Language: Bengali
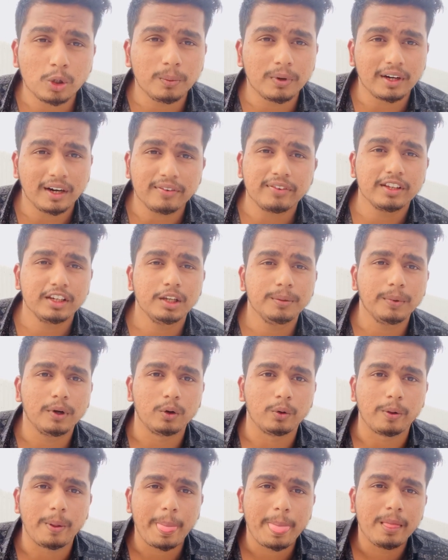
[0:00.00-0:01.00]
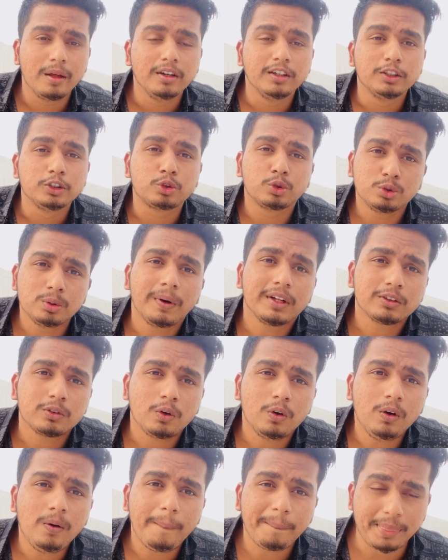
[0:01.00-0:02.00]
সবার আসেননি ভালোই শুধুমাত্র
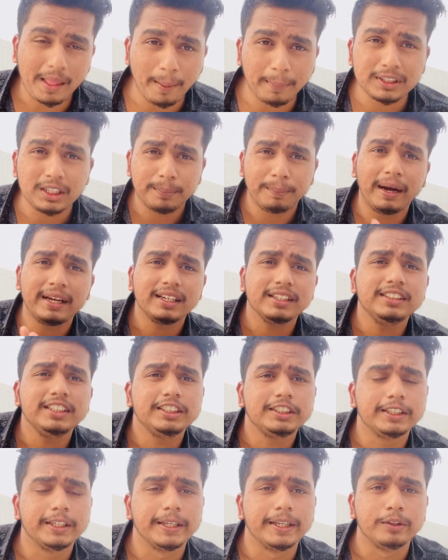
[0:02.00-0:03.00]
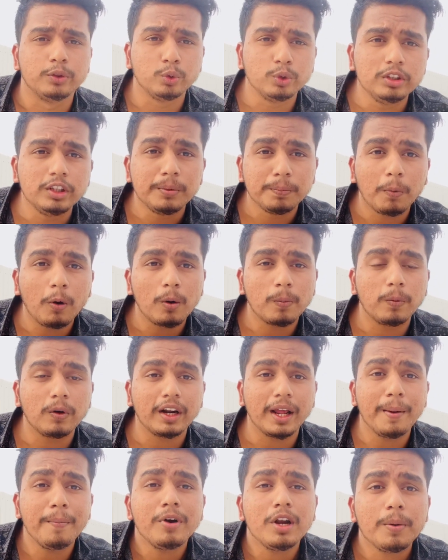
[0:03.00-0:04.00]
আমাদের বাংলাদেশে দুই দিন পর পর
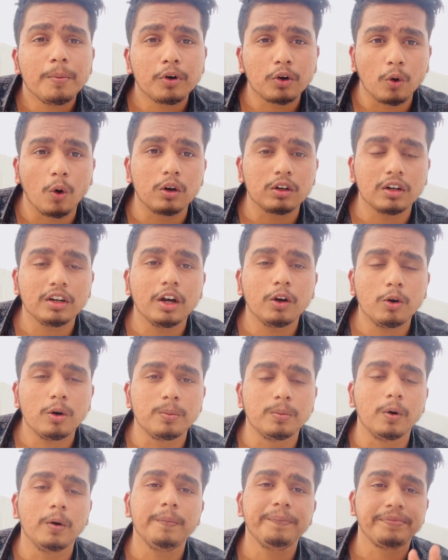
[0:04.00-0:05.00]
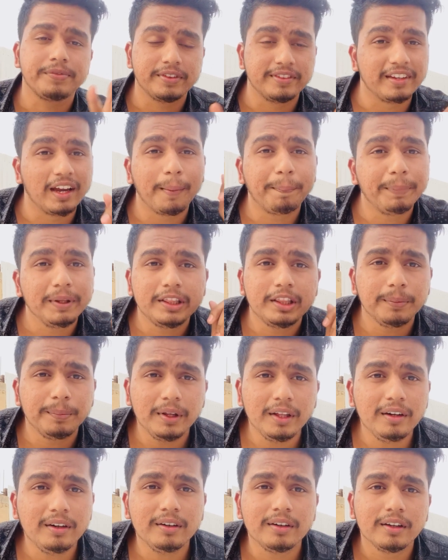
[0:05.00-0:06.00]
এমন এমন ঘটনা ঘটবো যা
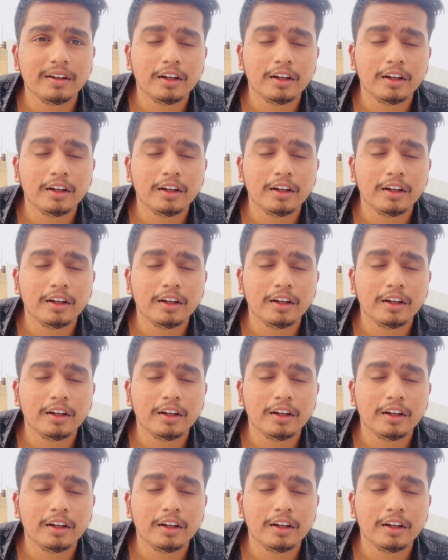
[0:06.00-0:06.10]
পৃথিবীর